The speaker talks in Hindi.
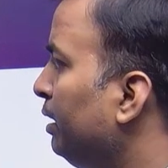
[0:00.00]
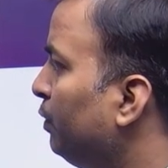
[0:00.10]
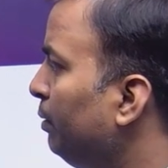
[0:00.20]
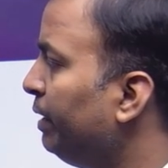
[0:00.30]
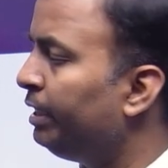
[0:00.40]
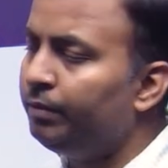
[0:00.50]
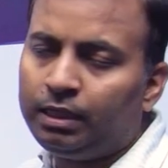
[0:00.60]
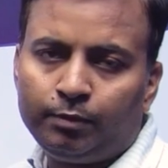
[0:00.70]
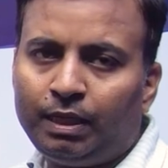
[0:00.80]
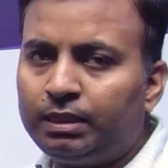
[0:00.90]
वही मिडिवियल
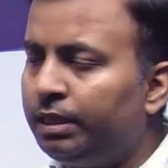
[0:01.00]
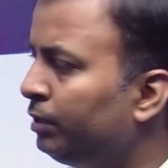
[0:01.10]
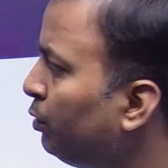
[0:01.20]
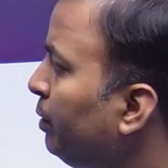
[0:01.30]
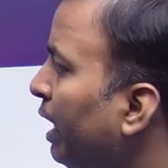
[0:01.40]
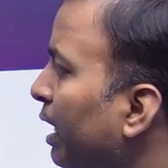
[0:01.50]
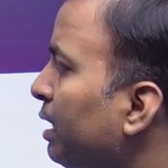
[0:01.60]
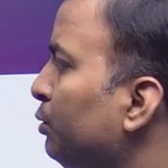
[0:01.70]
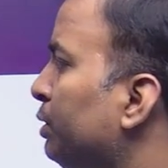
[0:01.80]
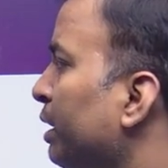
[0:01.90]
की बात करें तो बिहार
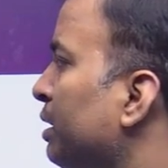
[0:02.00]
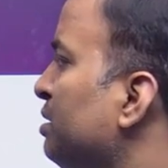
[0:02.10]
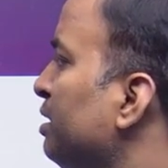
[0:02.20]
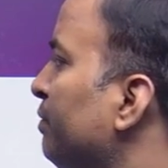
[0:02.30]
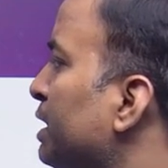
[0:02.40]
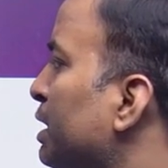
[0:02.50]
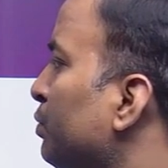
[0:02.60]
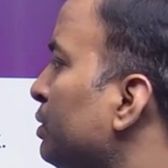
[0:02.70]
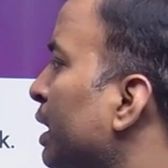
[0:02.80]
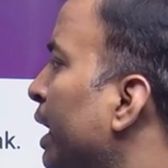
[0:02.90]
का जो टर्किस इन्वेजन
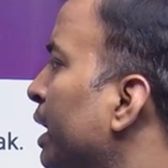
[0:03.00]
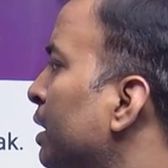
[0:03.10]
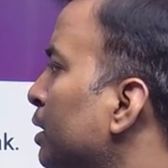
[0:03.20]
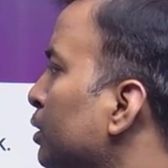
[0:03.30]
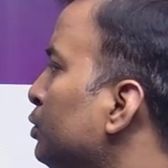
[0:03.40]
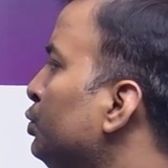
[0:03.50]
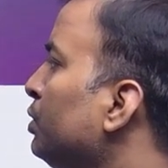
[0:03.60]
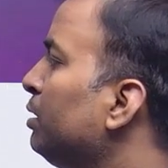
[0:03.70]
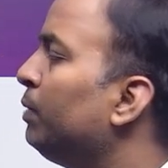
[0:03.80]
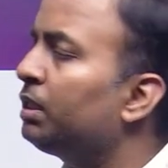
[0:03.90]
होता है जो
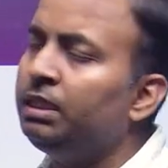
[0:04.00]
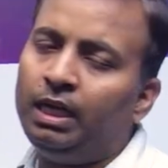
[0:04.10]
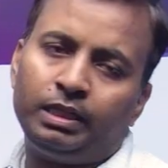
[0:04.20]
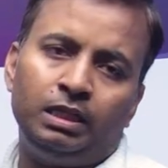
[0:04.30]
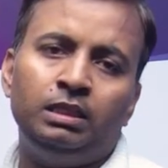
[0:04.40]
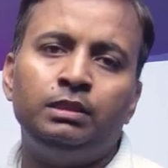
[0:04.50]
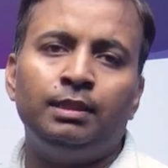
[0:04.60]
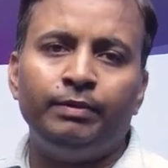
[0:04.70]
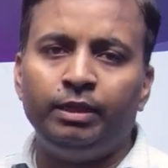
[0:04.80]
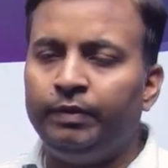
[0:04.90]
कि बख्तियार खिलजी
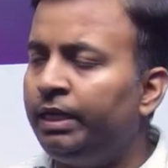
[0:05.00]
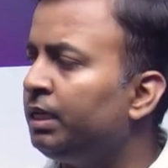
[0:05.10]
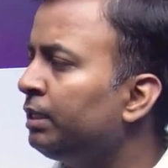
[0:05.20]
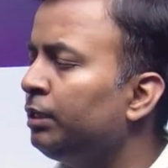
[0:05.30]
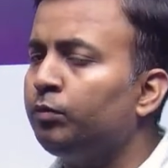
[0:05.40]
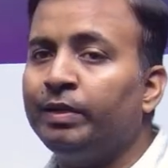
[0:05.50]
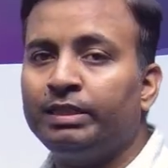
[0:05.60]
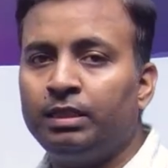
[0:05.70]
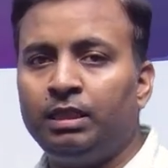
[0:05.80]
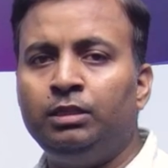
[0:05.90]
जब इन्वेड करता है तो
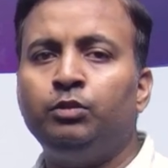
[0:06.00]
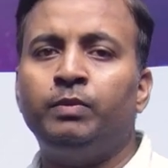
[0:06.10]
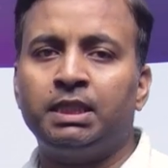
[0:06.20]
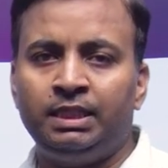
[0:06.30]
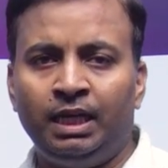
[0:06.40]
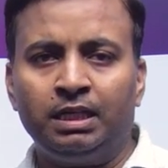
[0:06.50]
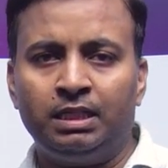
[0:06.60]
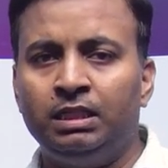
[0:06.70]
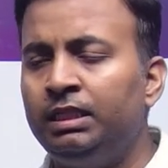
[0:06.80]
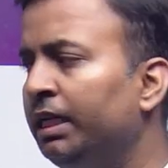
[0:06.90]
बेसिकली जो बख्तियार
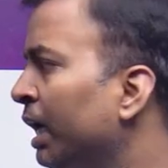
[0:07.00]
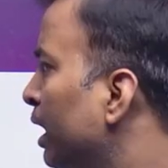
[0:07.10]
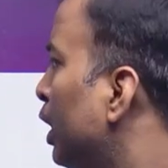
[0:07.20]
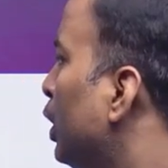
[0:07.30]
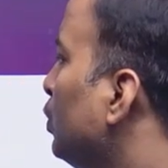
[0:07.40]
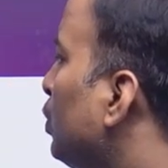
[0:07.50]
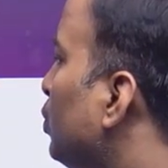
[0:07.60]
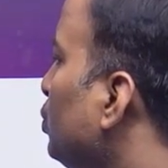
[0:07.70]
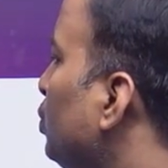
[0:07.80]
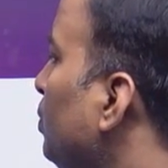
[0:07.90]
खिलजी है वो
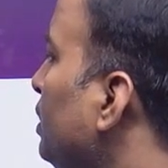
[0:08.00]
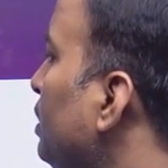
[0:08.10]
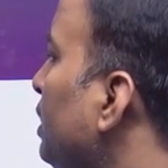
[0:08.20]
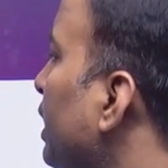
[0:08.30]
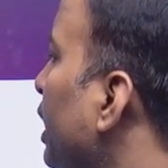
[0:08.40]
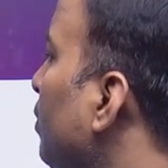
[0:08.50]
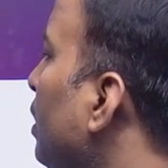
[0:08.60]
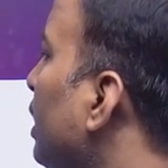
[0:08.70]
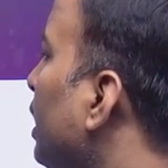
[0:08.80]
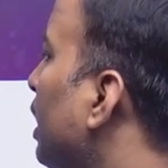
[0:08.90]
कुतुबुद्दीन एवक का